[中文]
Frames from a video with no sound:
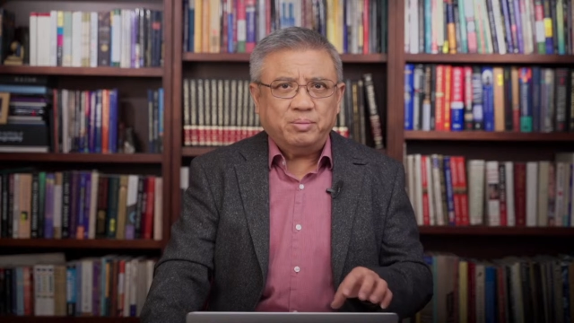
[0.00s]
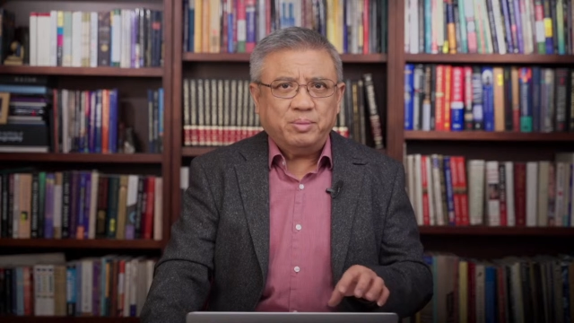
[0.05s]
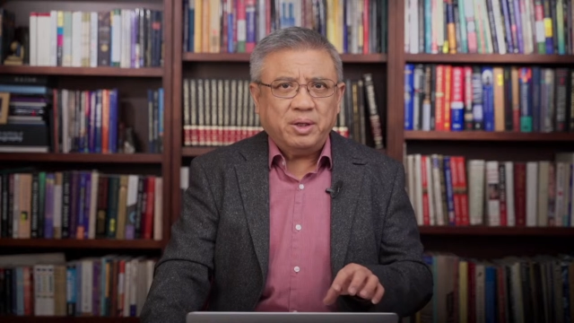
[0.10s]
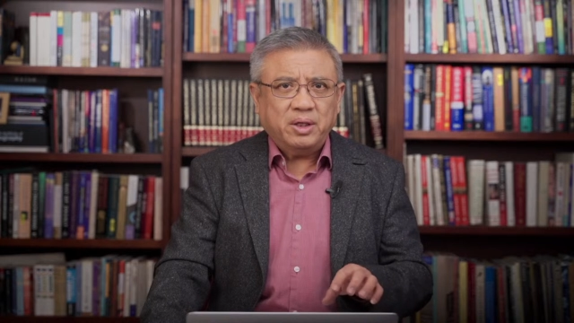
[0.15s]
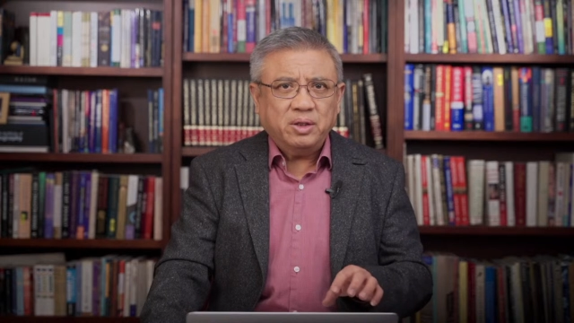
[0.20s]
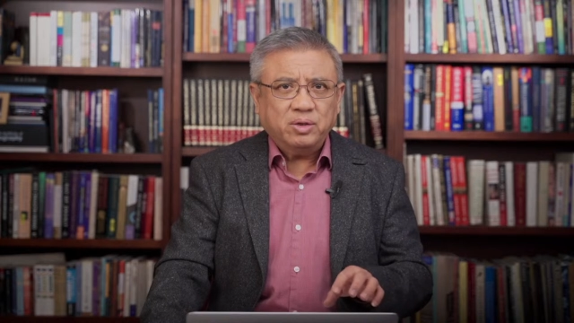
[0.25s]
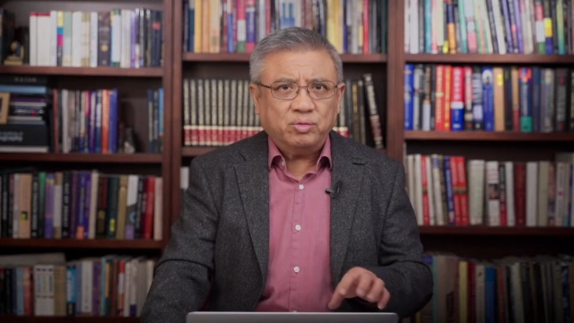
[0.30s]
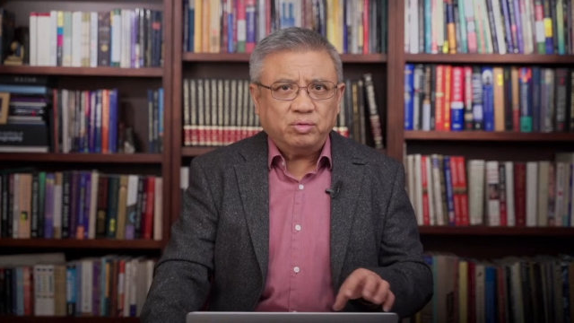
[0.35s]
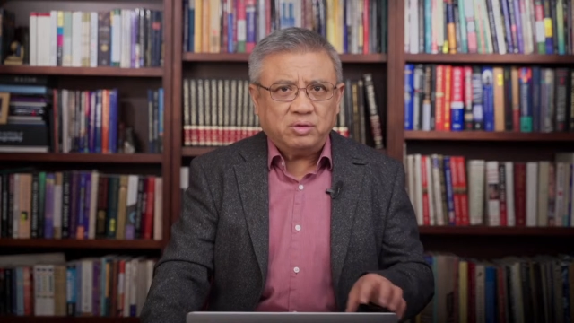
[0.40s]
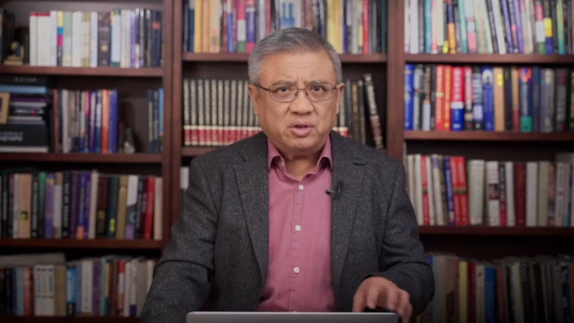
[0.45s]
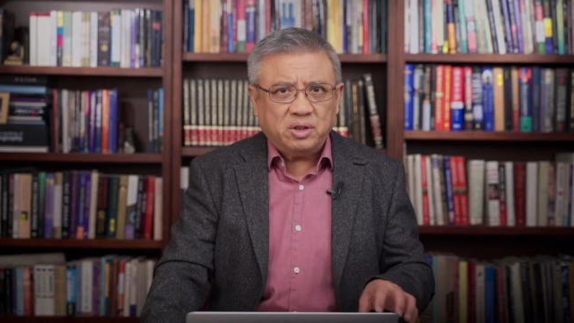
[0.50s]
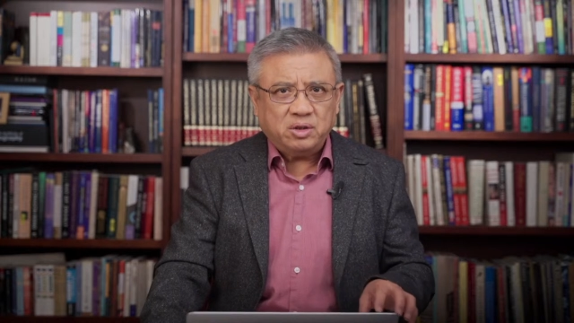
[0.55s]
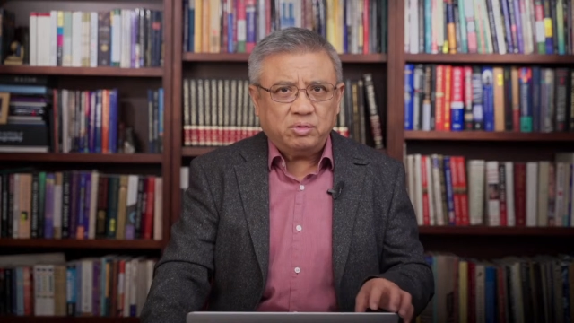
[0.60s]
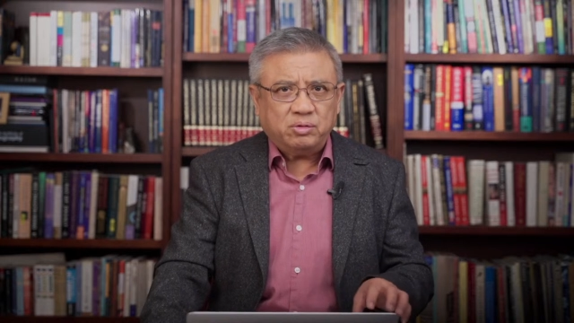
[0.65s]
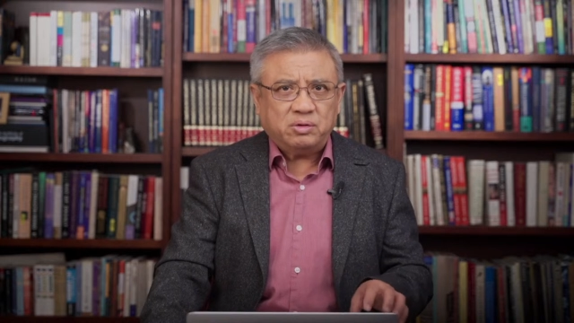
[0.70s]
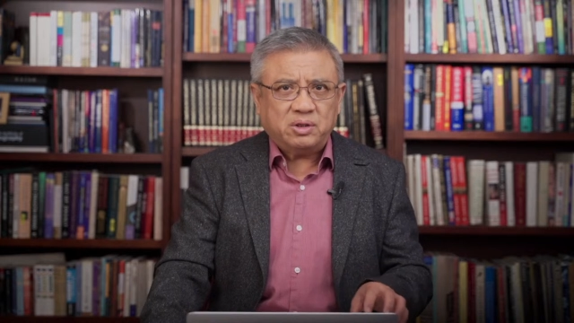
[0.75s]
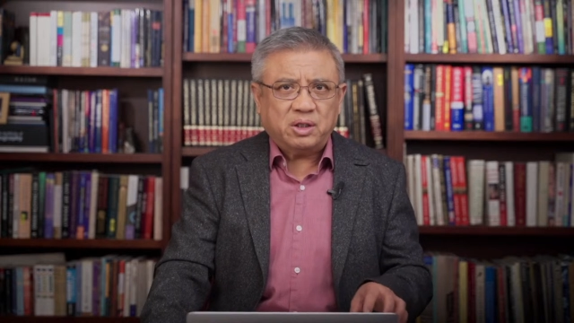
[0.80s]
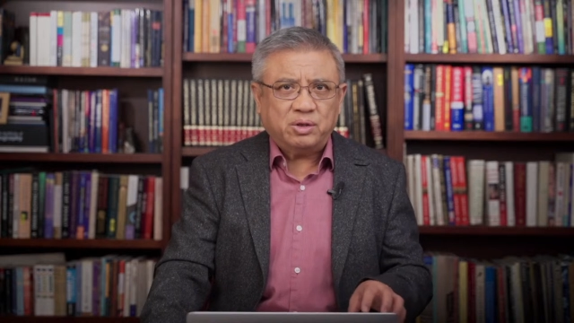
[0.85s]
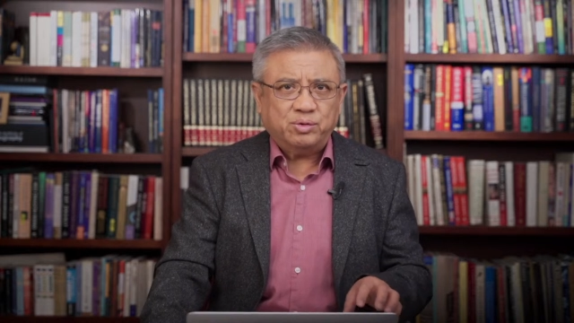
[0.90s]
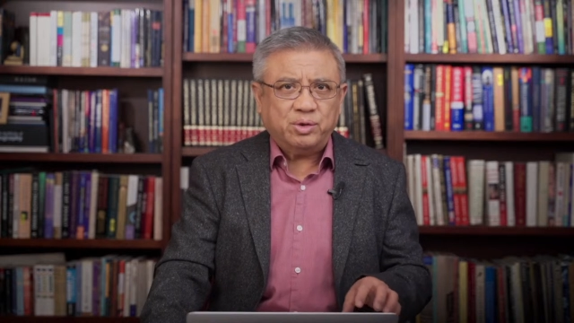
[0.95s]
民主基
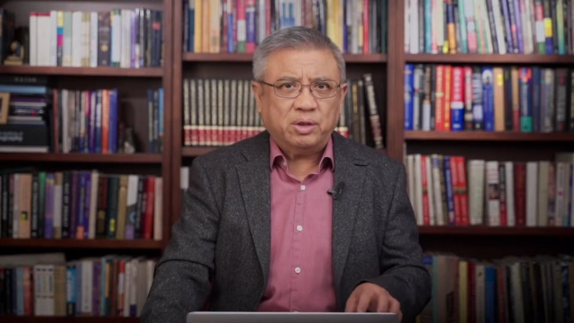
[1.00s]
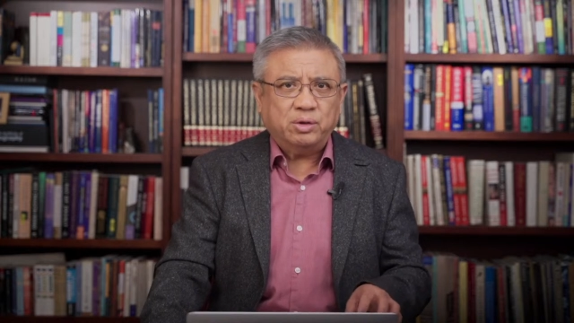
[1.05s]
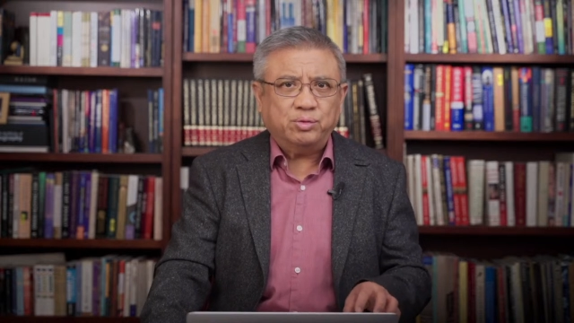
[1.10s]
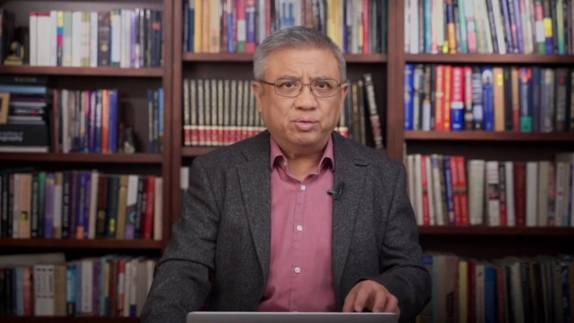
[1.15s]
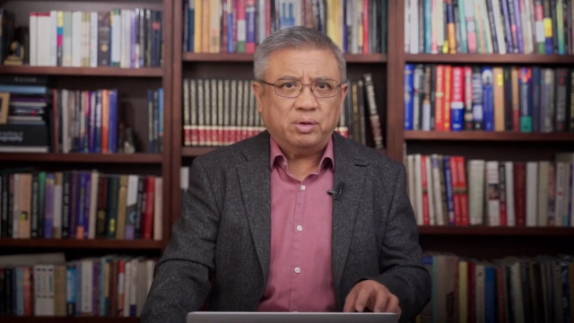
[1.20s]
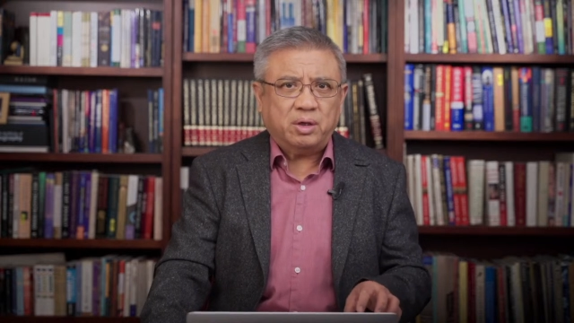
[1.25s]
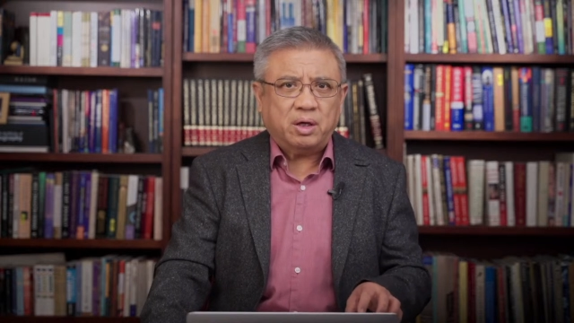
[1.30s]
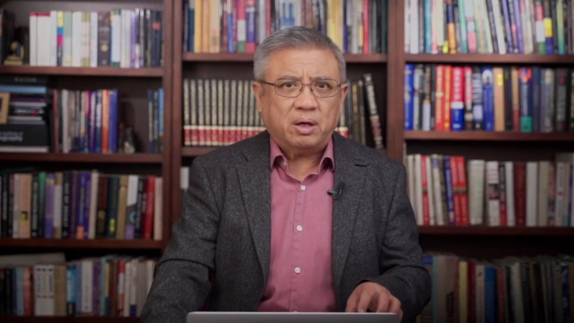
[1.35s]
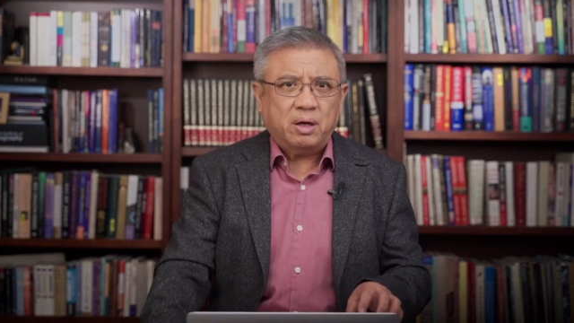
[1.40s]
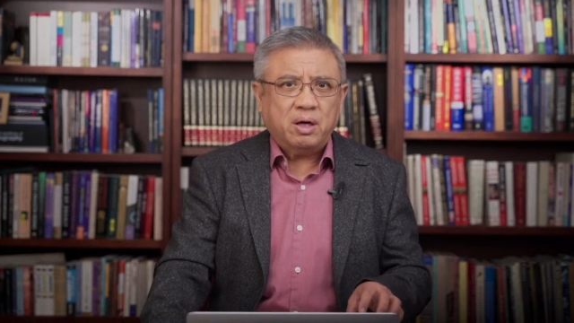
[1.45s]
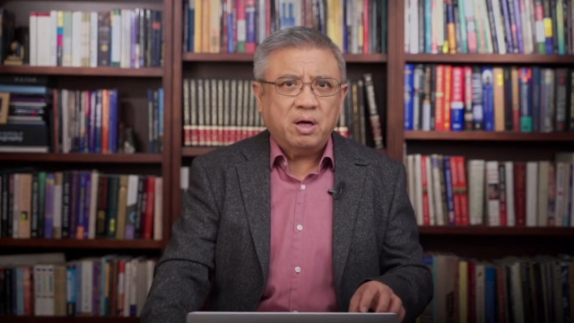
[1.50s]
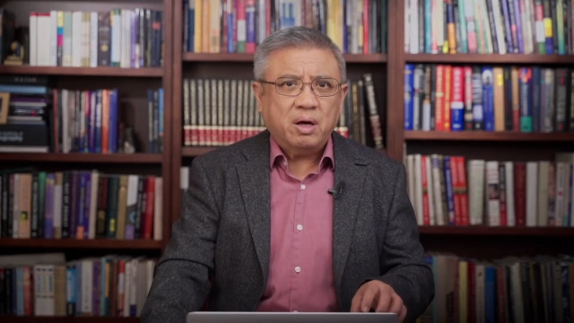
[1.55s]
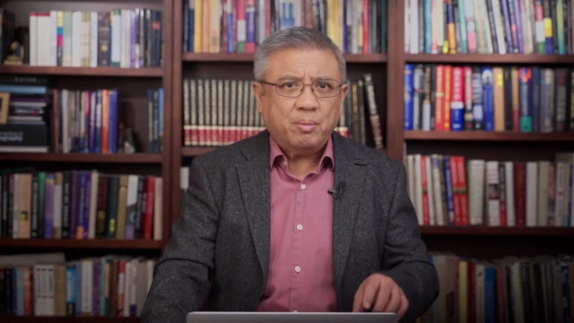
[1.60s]
础上选举了，